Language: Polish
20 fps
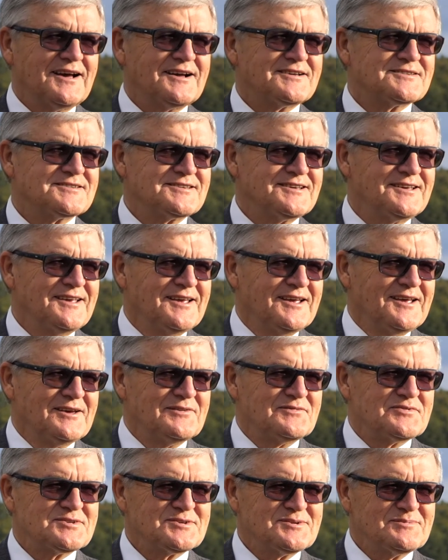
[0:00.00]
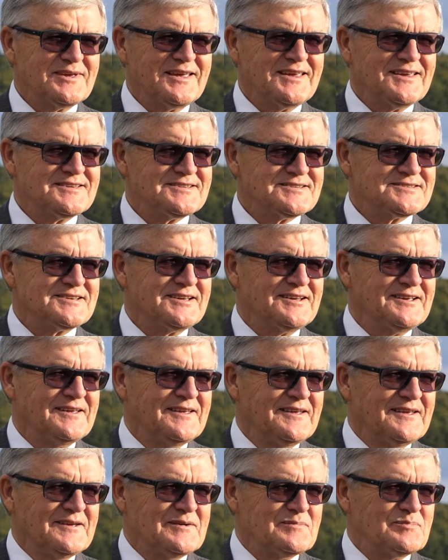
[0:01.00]
Także w sumie jeszcze
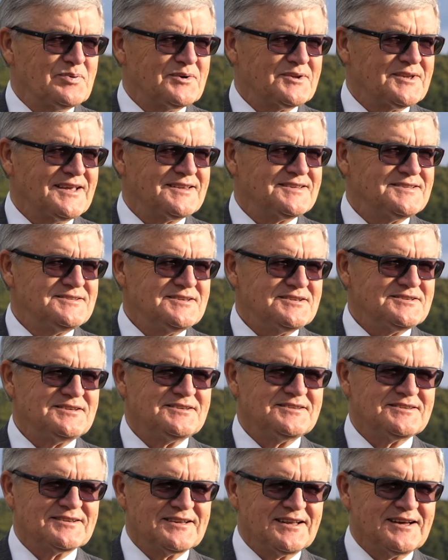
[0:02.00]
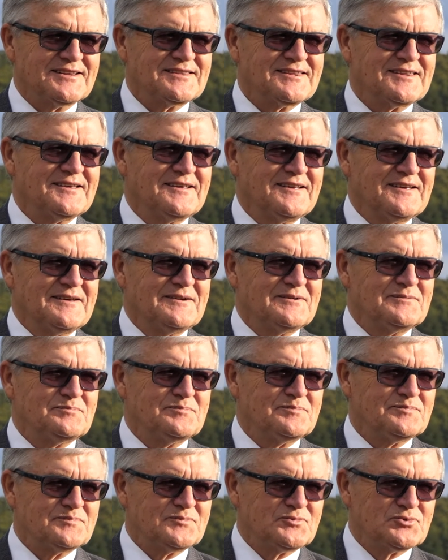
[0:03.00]
ponad 10 lat
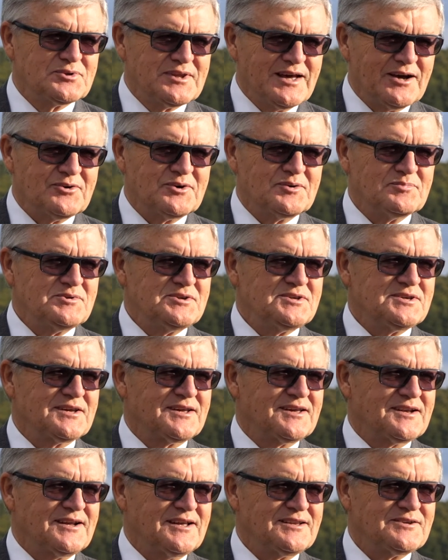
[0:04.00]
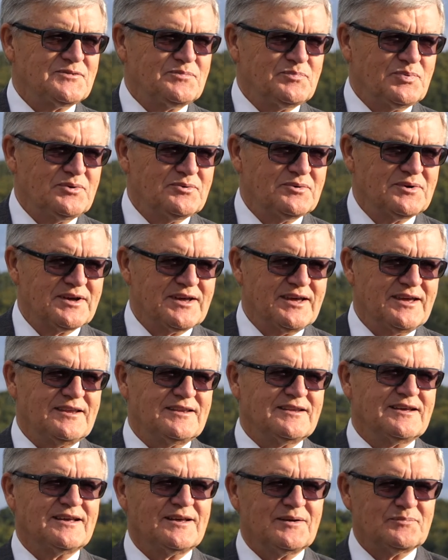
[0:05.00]
udało mi się grać w piłkę i
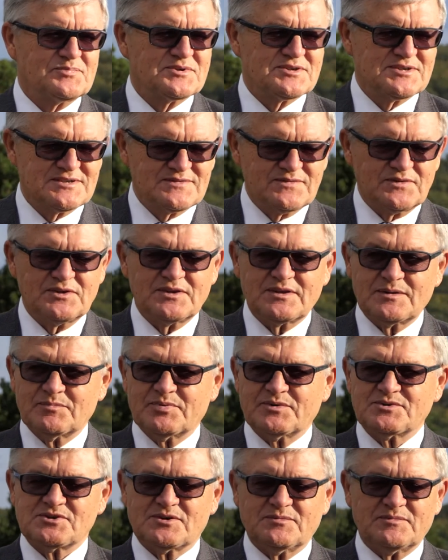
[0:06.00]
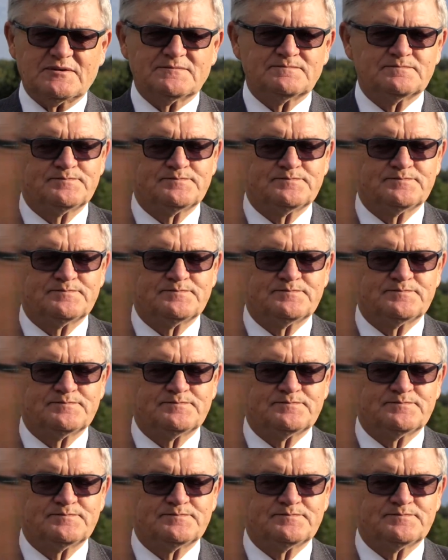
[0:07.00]
na przyzwoitym poziomie.